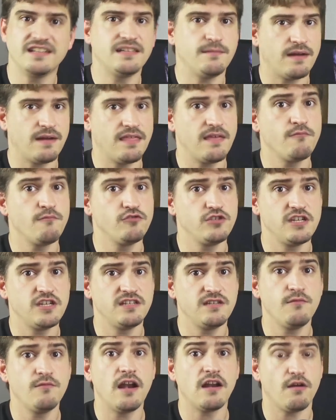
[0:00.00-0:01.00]
se parecen
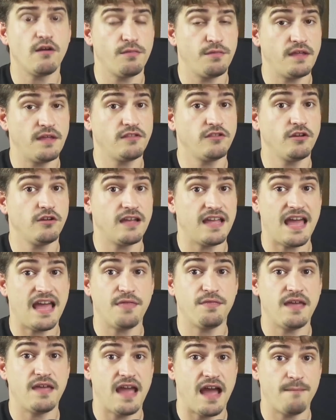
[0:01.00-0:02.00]
muchísimo al concepto que
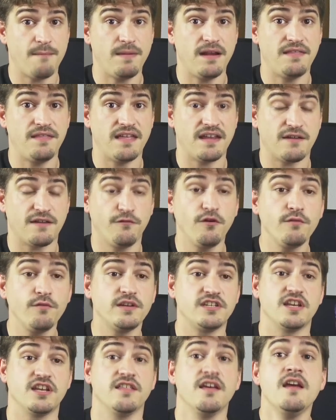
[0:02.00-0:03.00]
hace Apple de
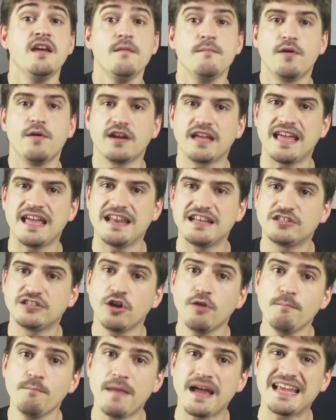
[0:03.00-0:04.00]
Refurbished, porque
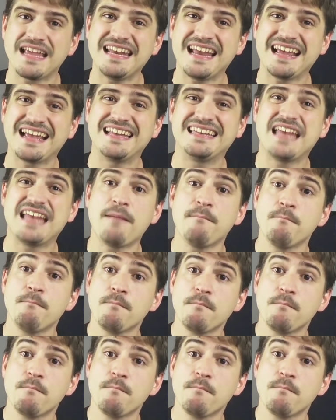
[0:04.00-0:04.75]
son máquinas que están